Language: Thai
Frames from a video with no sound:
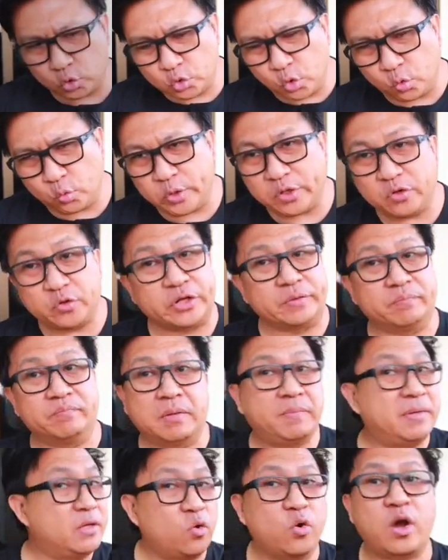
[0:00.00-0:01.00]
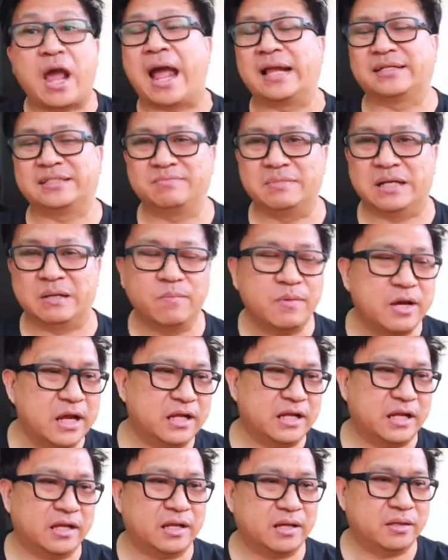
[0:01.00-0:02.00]
ทุกๆวิกฤตมันมีโอกาสเสมอผมเคย
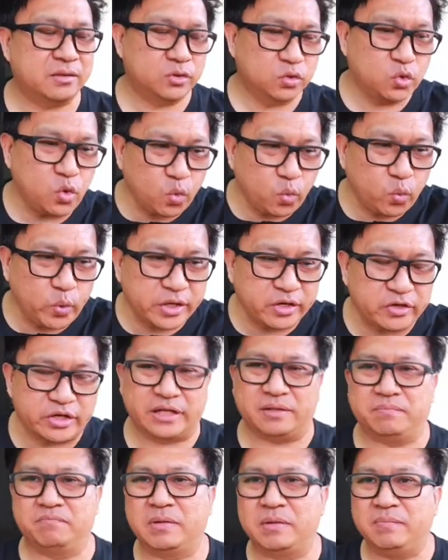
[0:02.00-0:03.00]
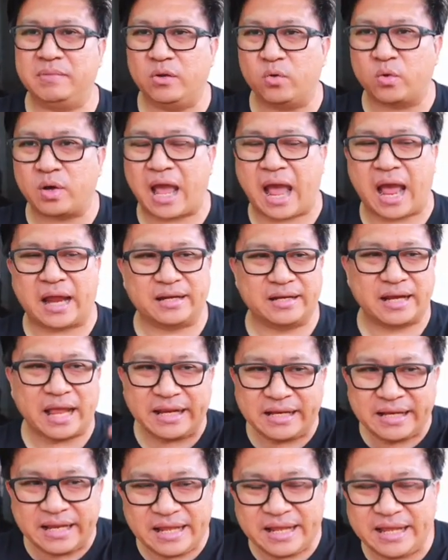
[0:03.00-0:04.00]
เรียนทุกวิกฤตมันมีโอกาสใน
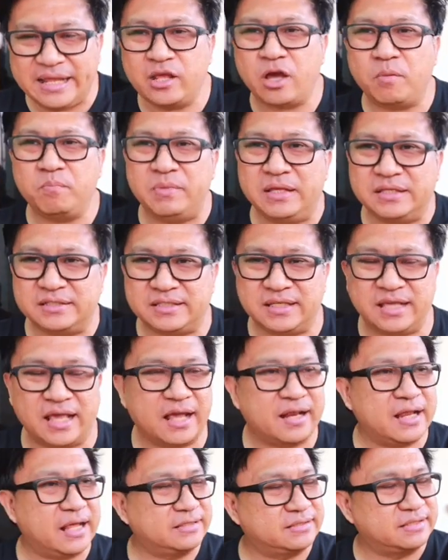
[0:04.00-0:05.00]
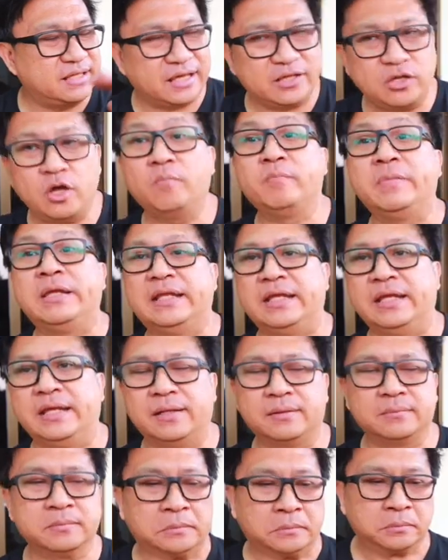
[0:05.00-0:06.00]
ดีย่อมมีเสียในเสียย่อมมีดี
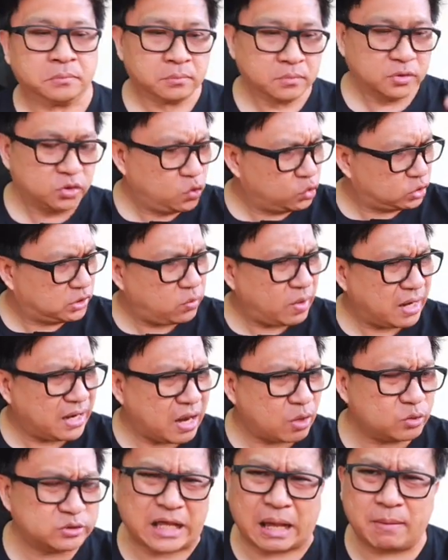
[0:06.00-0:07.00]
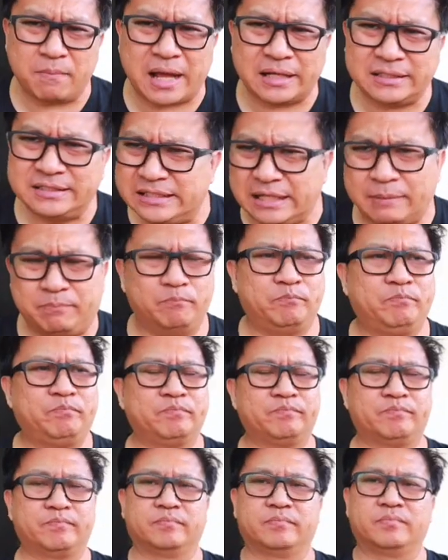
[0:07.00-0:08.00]
อยู่ที่ว่าเราสามารถหยิบ
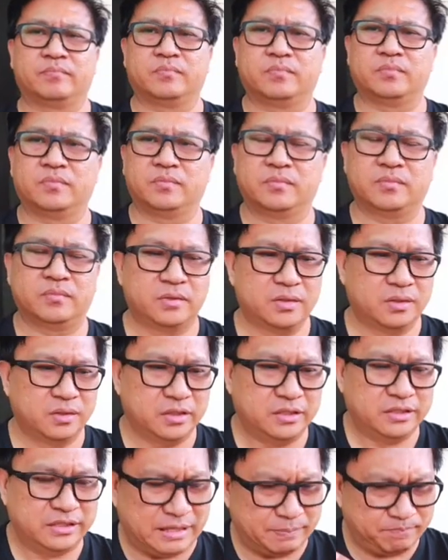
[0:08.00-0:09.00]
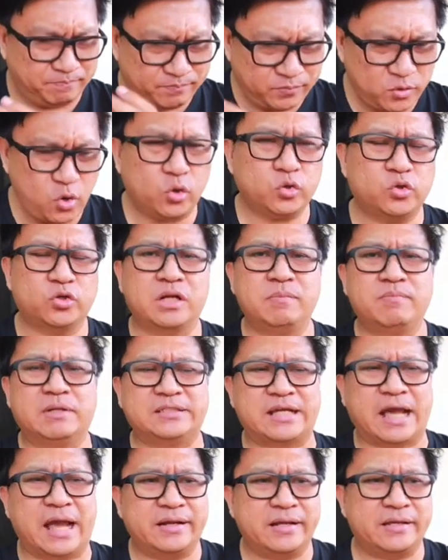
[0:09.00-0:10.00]
หยิบยกตรงนั้นมา
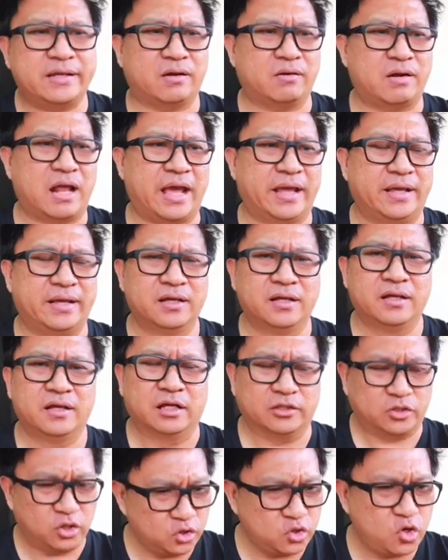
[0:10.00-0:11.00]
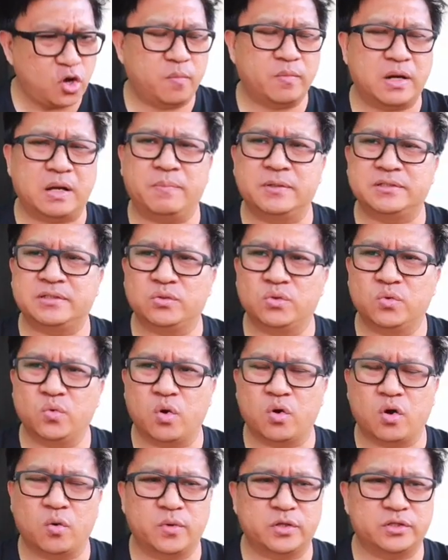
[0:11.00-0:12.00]
ใช้ได้อย่างไรต้องยอมรับพระเจ้าอยู่หั
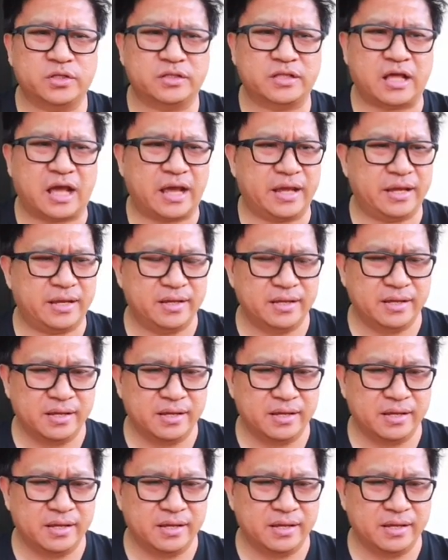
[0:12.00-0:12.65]
วของประเทศไทย